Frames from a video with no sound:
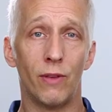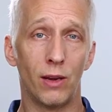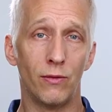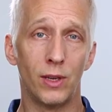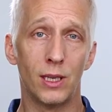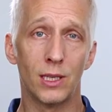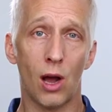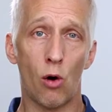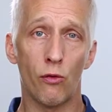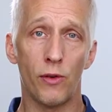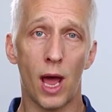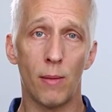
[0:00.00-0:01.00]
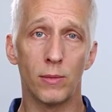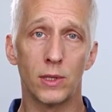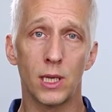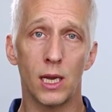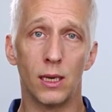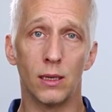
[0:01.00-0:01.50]
wenn wir diese Aufnahmen
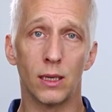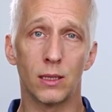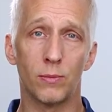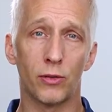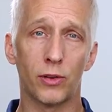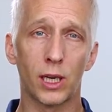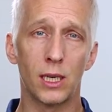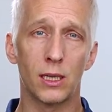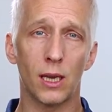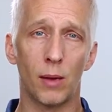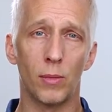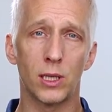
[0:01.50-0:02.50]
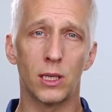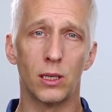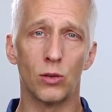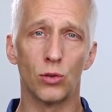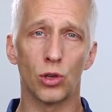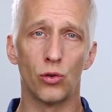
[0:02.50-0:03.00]
sehen. Das befriedigt ein
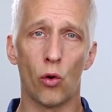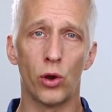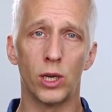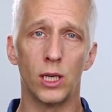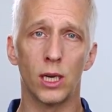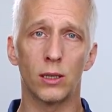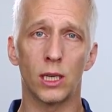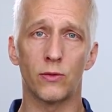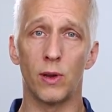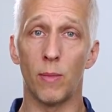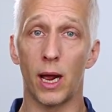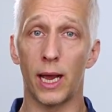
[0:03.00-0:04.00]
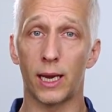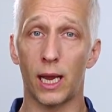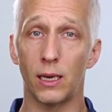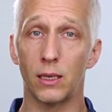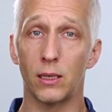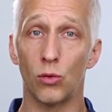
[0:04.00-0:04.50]
bisschen unsere Neugier, dass wir mal
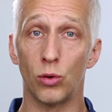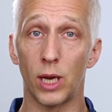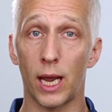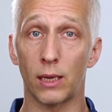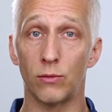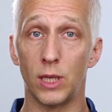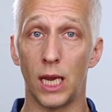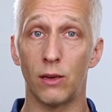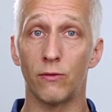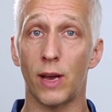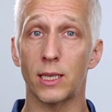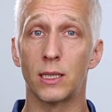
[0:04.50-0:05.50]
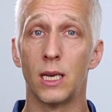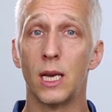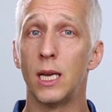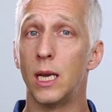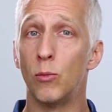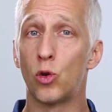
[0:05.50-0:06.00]
erkennen und sehen, was
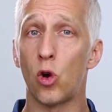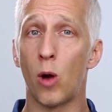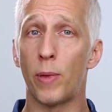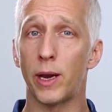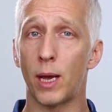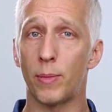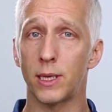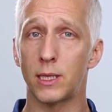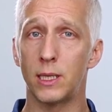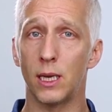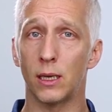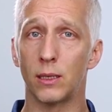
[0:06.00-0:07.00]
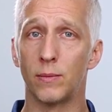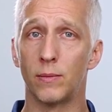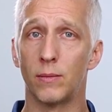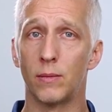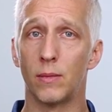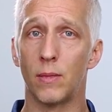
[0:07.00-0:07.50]
im Körper da passiert.
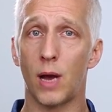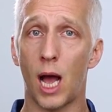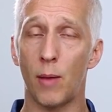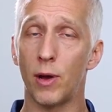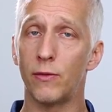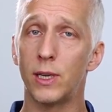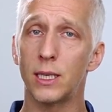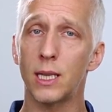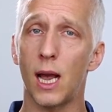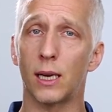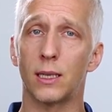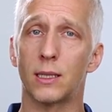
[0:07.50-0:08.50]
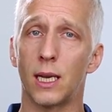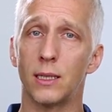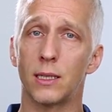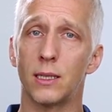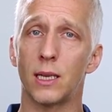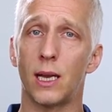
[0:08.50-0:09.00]
Aber wie gesagt, das
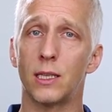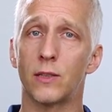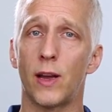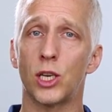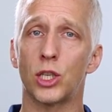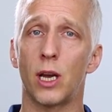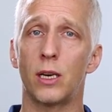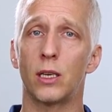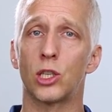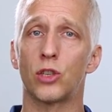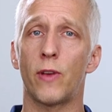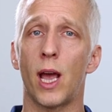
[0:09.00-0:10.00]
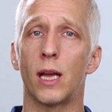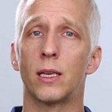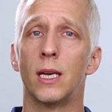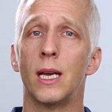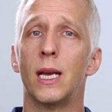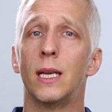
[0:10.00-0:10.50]
Ganze ist ein zweischneidiges
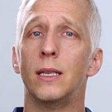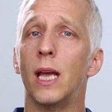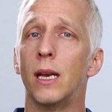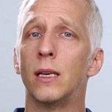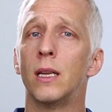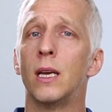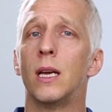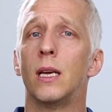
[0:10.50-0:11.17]
Schwert, denn